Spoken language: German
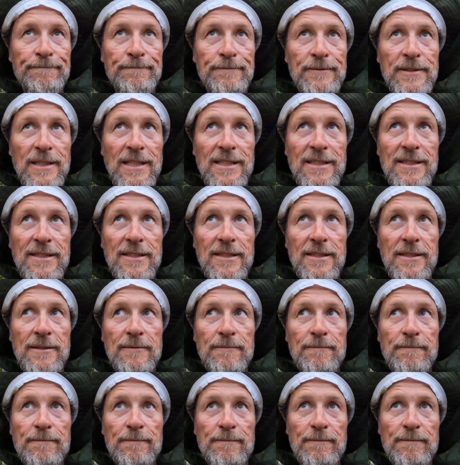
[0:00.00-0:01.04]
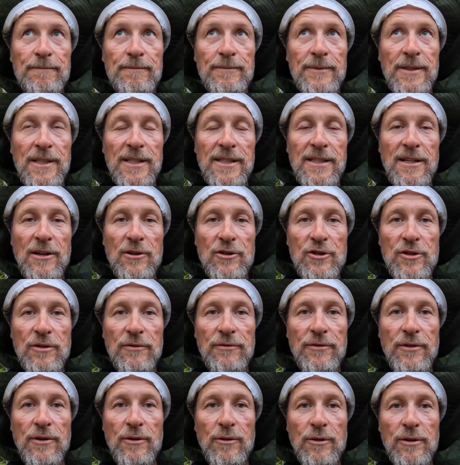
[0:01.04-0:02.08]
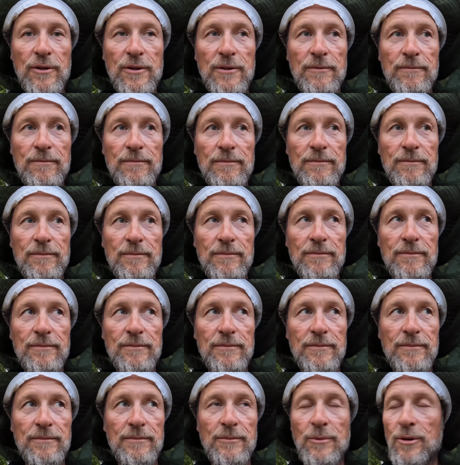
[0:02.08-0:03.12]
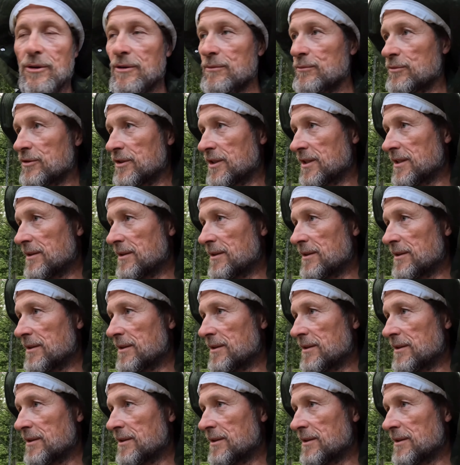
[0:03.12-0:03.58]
Das ist ja auch schon verrückt. Morgen muss ich